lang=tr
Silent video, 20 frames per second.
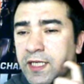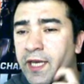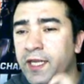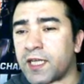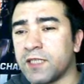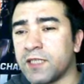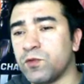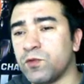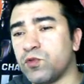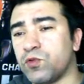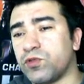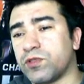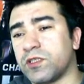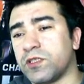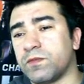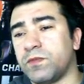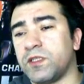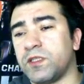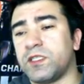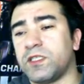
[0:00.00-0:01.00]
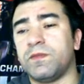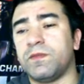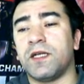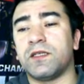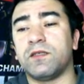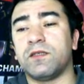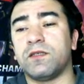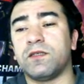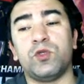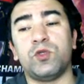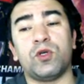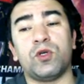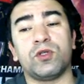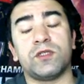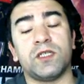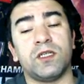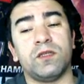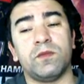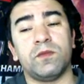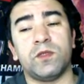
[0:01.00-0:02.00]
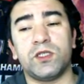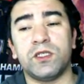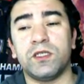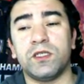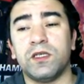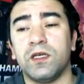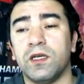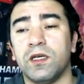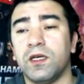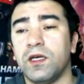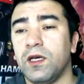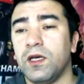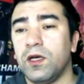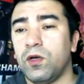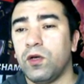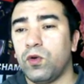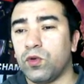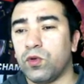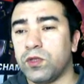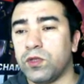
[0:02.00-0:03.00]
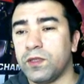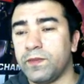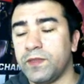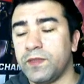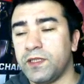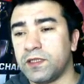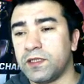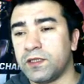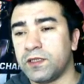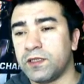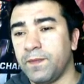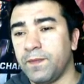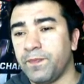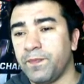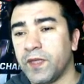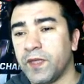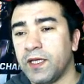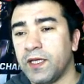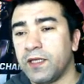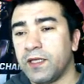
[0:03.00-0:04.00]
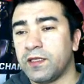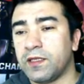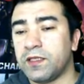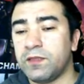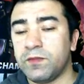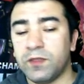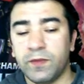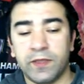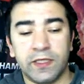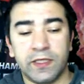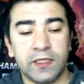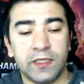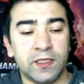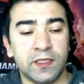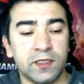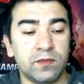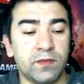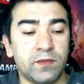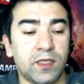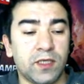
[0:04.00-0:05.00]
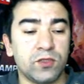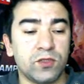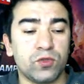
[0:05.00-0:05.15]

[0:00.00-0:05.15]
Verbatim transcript: en az bir 3.45'i belki bir 4.55'i olabilirdi. Dediğim gibi inanılmaz